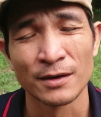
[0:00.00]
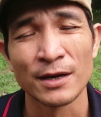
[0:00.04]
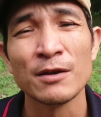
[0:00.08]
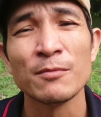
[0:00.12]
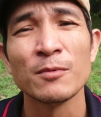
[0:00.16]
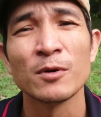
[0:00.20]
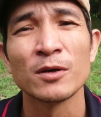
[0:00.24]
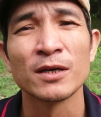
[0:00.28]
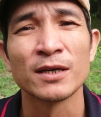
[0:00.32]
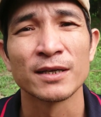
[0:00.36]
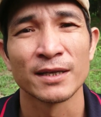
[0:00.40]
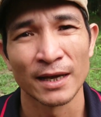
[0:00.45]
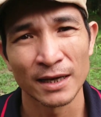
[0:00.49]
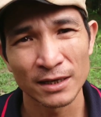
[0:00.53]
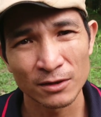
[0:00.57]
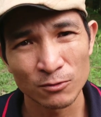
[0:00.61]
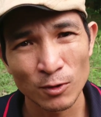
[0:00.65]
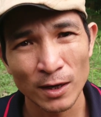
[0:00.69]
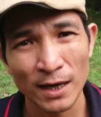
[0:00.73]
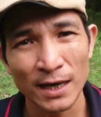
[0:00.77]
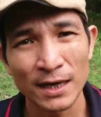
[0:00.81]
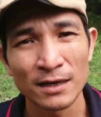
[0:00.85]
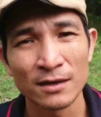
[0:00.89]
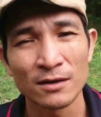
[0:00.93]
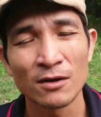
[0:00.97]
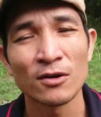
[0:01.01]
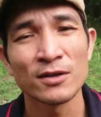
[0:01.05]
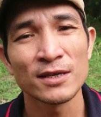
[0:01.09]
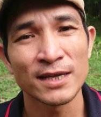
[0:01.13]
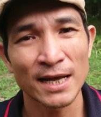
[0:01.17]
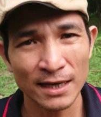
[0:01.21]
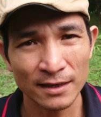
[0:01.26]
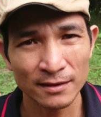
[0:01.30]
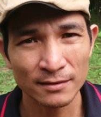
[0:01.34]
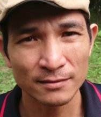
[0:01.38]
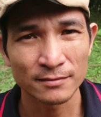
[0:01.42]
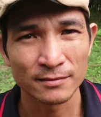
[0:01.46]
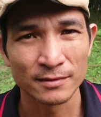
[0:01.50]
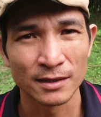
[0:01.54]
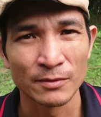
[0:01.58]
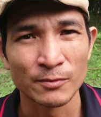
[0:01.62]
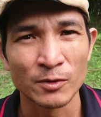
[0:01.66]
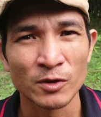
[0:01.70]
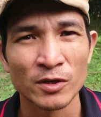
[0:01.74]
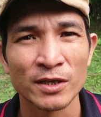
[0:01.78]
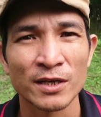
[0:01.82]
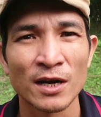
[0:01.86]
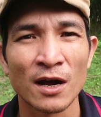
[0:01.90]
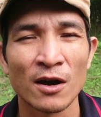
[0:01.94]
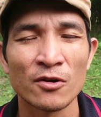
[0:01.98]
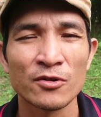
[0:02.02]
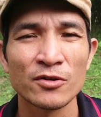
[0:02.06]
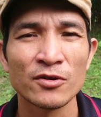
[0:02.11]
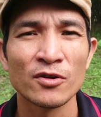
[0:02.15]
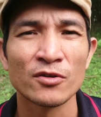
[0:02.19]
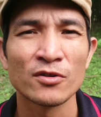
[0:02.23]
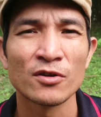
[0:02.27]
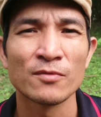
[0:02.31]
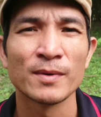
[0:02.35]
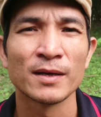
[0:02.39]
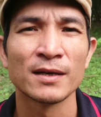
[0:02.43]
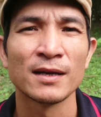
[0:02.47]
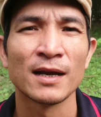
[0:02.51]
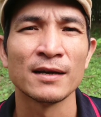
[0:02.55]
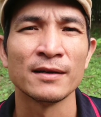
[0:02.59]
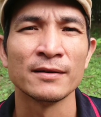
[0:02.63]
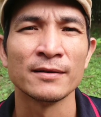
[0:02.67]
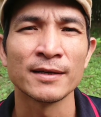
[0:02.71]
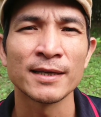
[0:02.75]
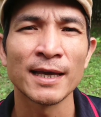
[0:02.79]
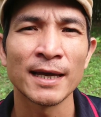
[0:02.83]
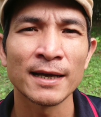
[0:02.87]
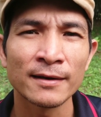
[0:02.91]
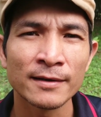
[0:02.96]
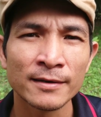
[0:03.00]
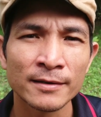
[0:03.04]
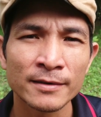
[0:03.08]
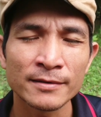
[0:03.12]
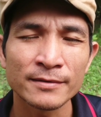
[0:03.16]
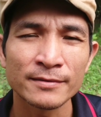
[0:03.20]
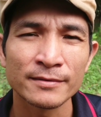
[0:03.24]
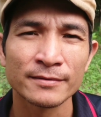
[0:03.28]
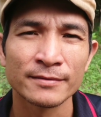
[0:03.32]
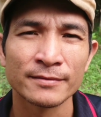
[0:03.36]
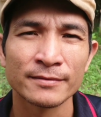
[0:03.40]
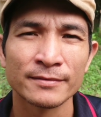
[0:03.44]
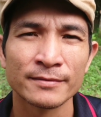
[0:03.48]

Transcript: nếu mọi người thấy ít quá nó khó dắt thì mọi người đổ vô cho mình là nửa chén nước